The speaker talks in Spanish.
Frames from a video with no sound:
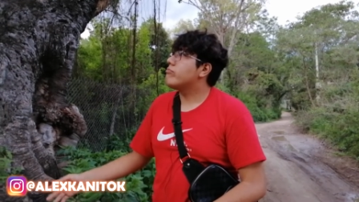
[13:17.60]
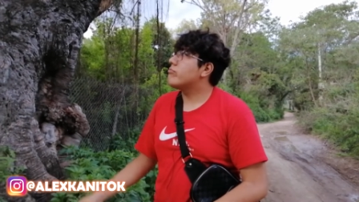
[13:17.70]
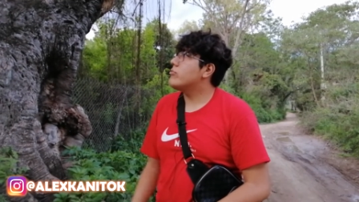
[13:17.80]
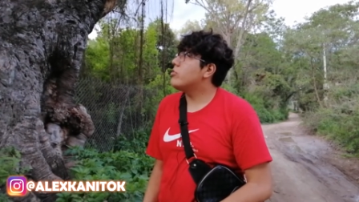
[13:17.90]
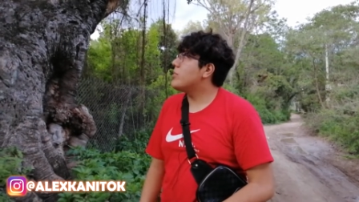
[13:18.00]

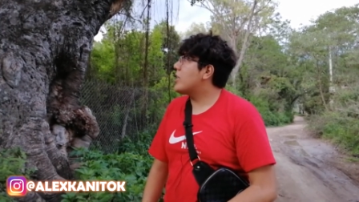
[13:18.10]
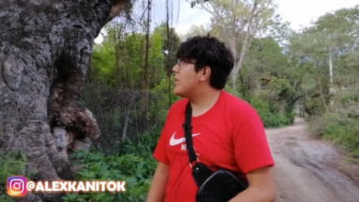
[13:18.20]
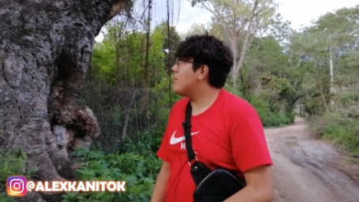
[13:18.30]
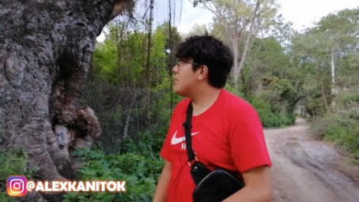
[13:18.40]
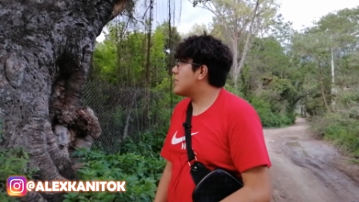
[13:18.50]
no me queda
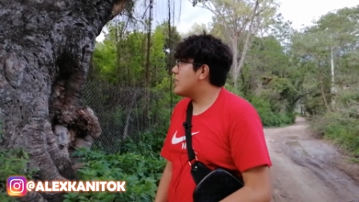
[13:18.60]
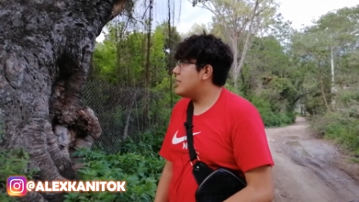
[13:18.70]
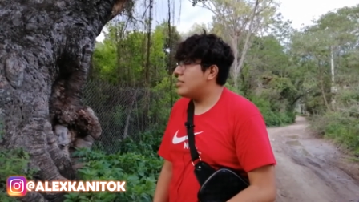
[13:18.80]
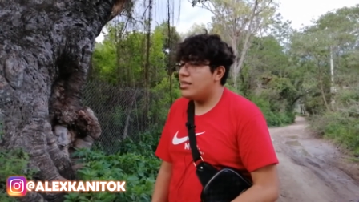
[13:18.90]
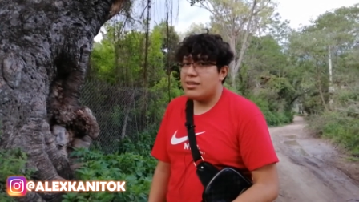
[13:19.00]
más que
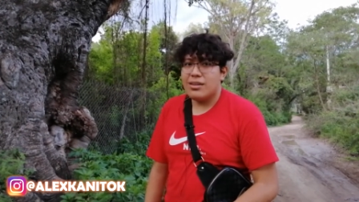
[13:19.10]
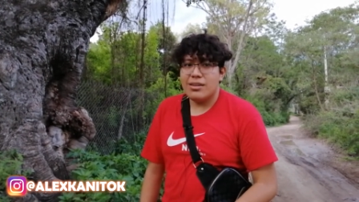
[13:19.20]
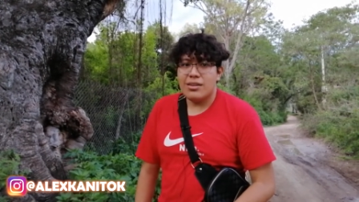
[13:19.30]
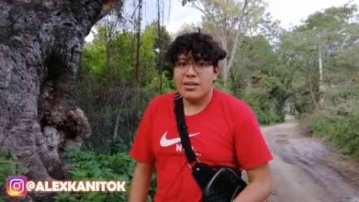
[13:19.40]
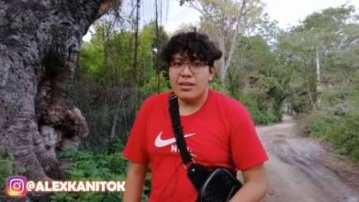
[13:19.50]
decir.
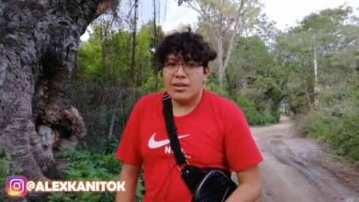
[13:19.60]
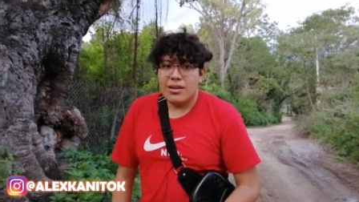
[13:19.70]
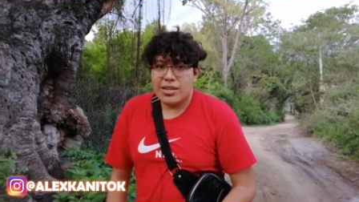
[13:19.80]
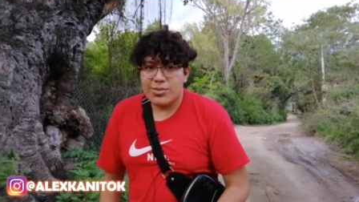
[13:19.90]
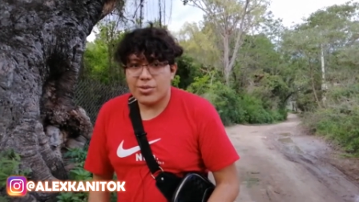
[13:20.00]

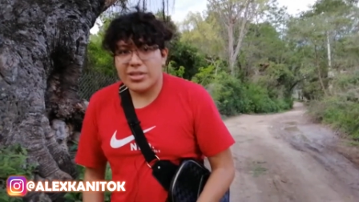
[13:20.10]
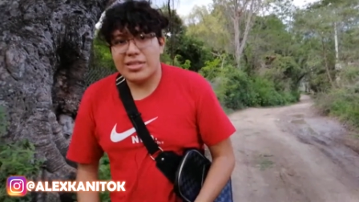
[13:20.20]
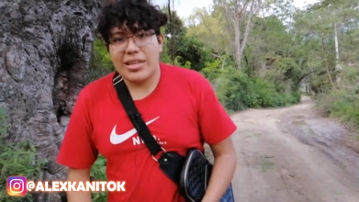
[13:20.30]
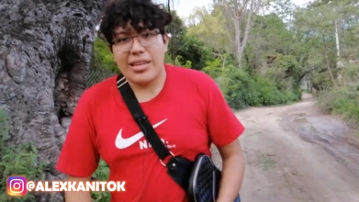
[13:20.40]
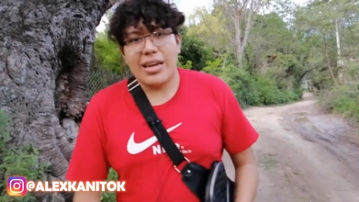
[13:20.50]
Les voy a
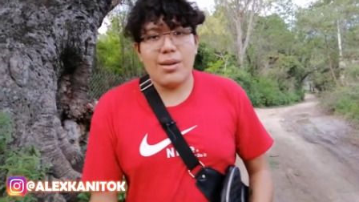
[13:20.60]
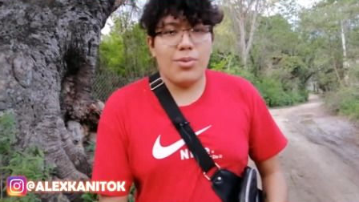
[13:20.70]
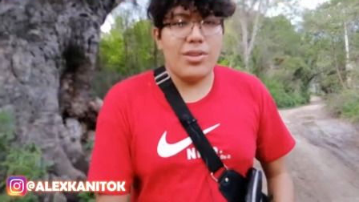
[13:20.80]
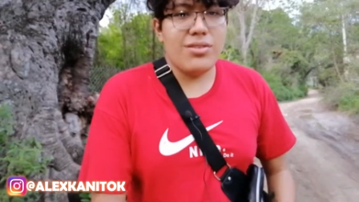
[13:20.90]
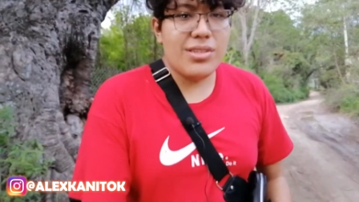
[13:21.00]
enseñar al buen
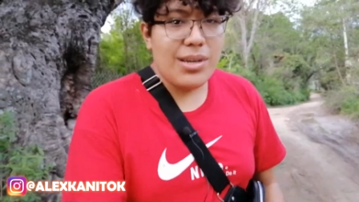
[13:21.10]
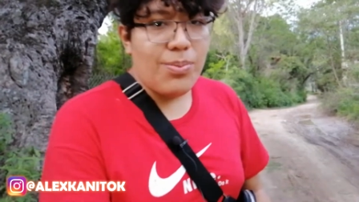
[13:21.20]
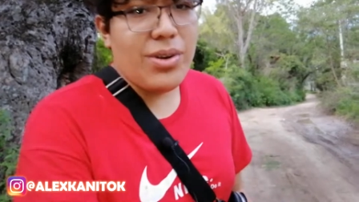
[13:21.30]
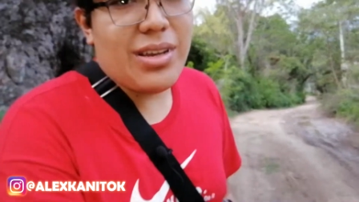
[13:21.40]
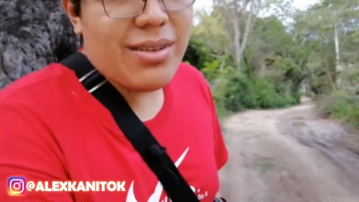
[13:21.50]
Oscar
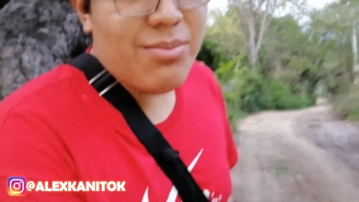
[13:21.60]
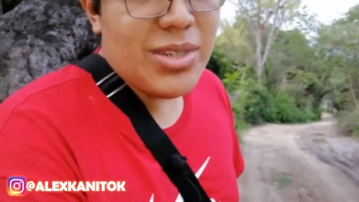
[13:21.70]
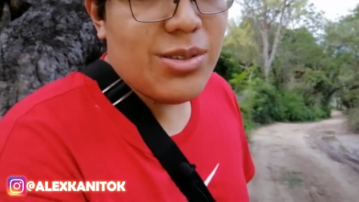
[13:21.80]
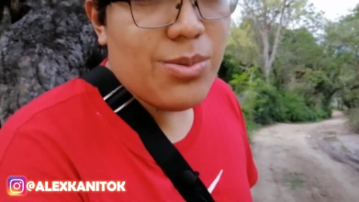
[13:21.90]
porque me estuvo